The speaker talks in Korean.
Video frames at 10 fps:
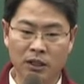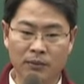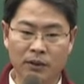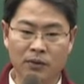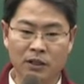
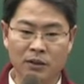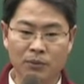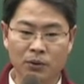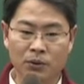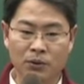입의 권리를
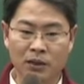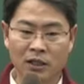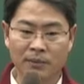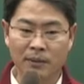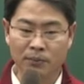목적으로
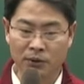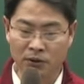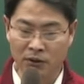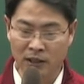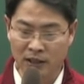한다면
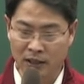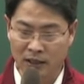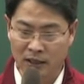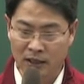부기등기란다.